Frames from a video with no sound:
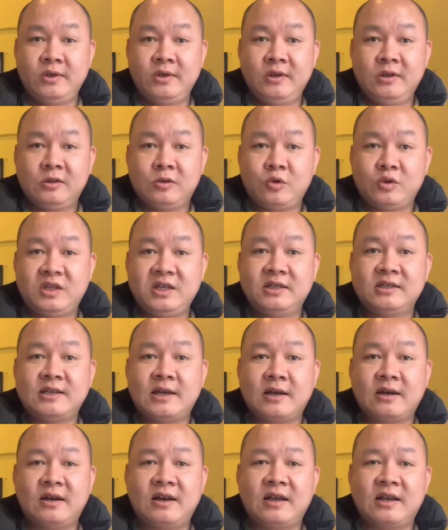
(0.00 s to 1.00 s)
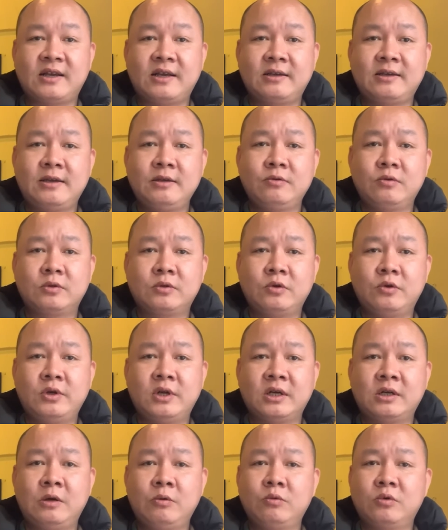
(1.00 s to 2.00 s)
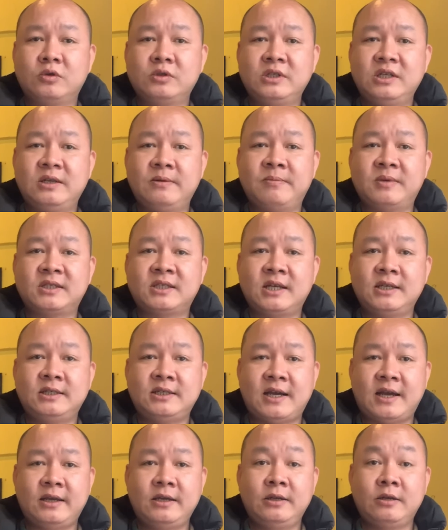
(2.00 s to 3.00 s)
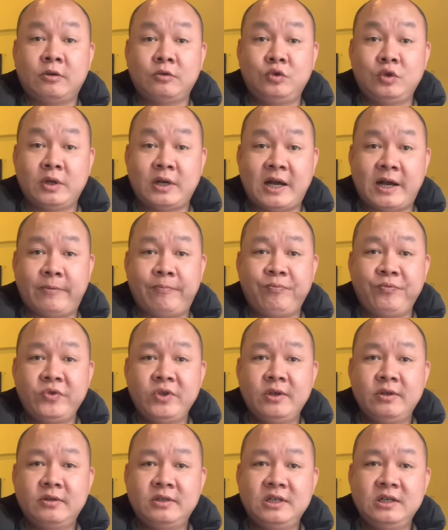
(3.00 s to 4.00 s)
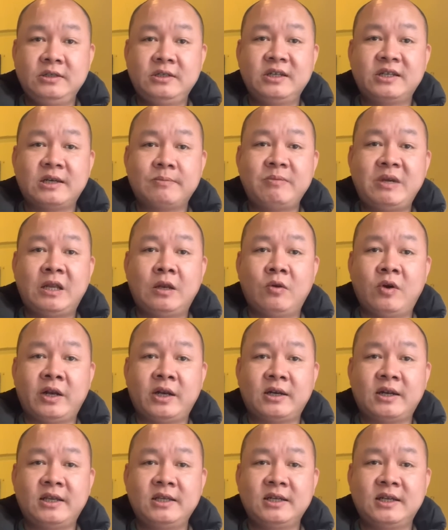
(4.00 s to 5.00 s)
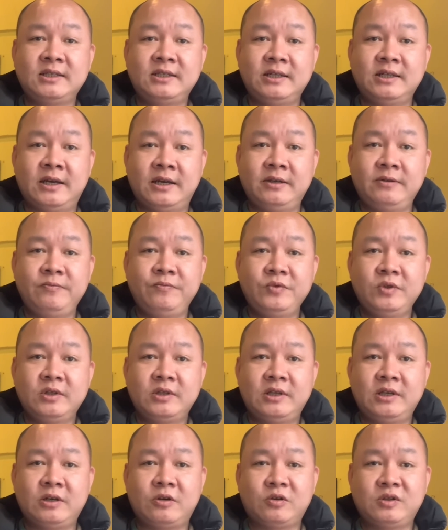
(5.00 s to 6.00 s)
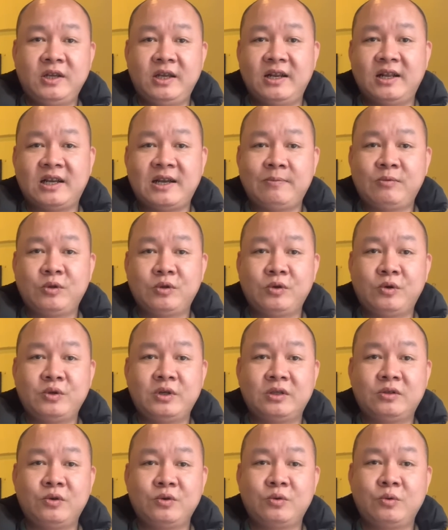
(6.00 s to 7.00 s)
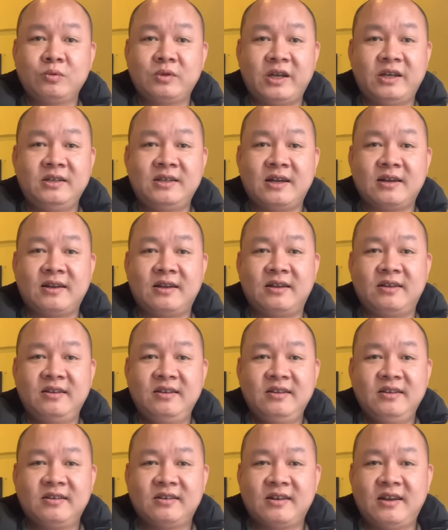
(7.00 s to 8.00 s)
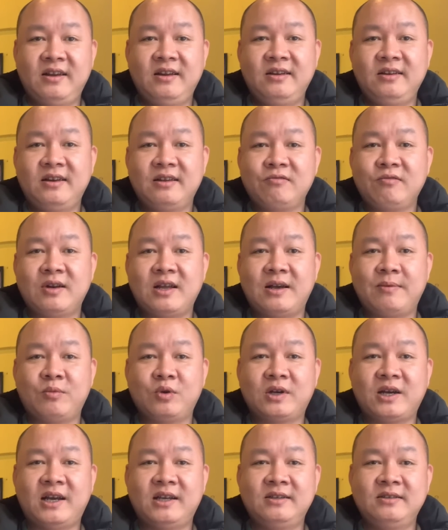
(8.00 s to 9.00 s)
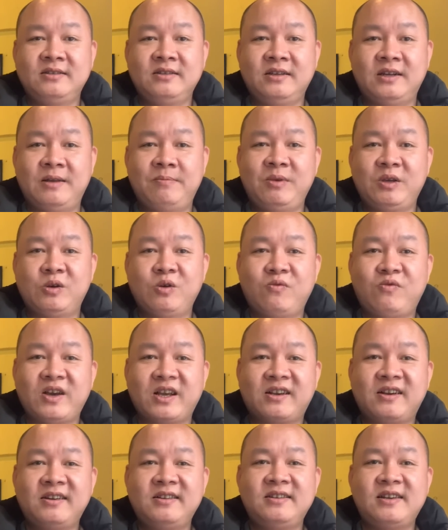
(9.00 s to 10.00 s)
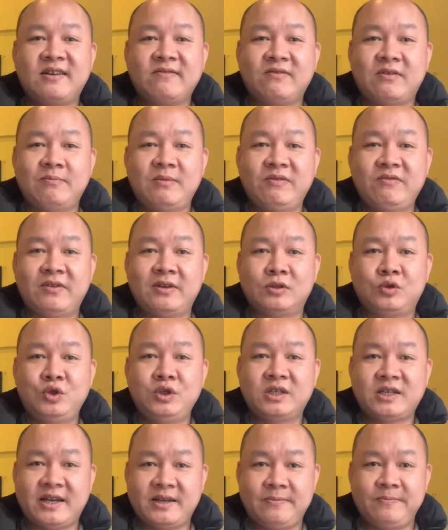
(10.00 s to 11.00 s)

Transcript: Tôi tin rằng là cái kênh của tôi là không có gì mà sai trái khi nói chuyện cả, nhưng những các bình luận hay những cái gì đấy thì có thể là khép tụi tôi, thì tôi cũng thấy rằng là đấy cũng là một cái gì đấy mình cũng phải cân nhắc và mình phải suy xét.